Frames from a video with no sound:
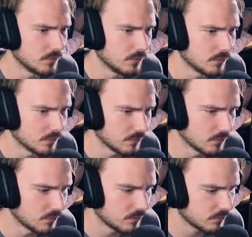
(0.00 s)

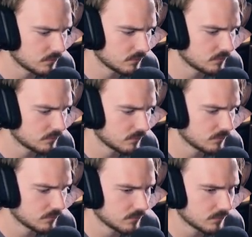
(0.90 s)
Euh...
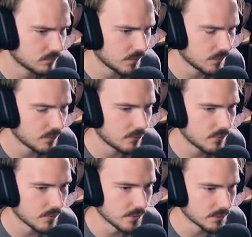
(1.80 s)
Il s'est
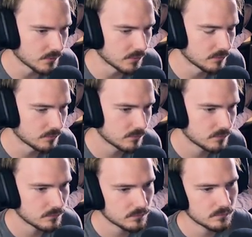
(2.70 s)
suicidé, je crois.
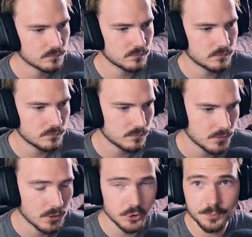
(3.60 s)

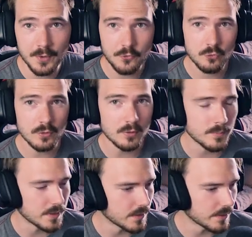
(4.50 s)
Je suis pas sûr, hein,
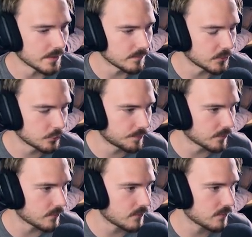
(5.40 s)
mais... mais je
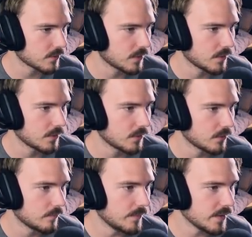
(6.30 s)
pense.
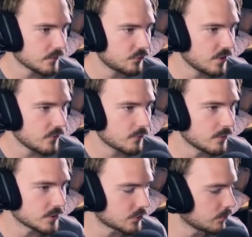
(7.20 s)
Merde, Jess,
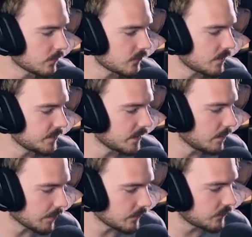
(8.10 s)
quoi. Je commençais à bien
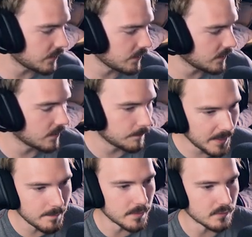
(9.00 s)
l'apprécier
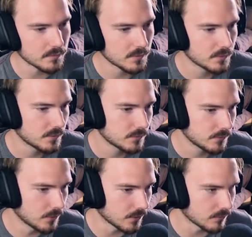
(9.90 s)
et... Bim
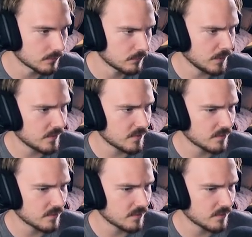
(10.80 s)
Oh là, what